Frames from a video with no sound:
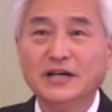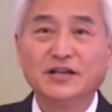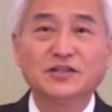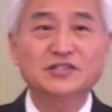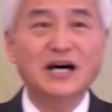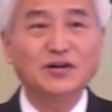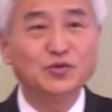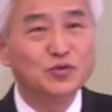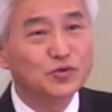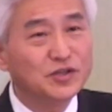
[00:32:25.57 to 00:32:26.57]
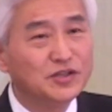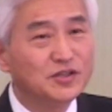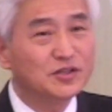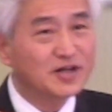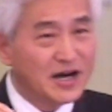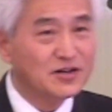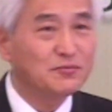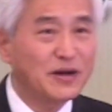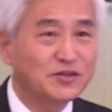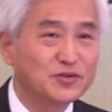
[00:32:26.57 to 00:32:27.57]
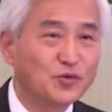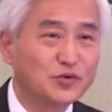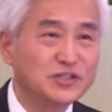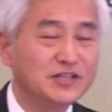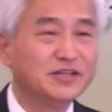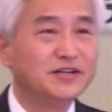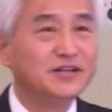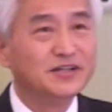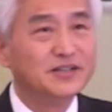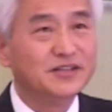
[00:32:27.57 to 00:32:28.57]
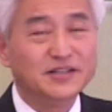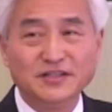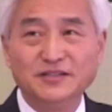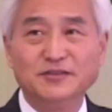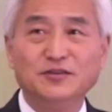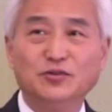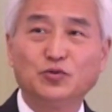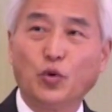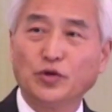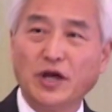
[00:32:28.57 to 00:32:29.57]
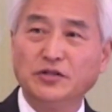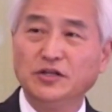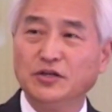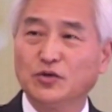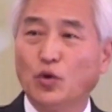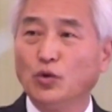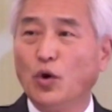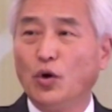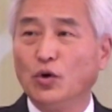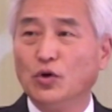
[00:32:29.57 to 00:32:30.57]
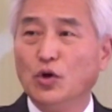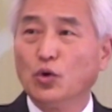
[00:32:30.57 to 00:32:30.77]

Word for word: 그 쌍둥이 칼을 만드는 곳이 이 독일에 있는 이 콜롱,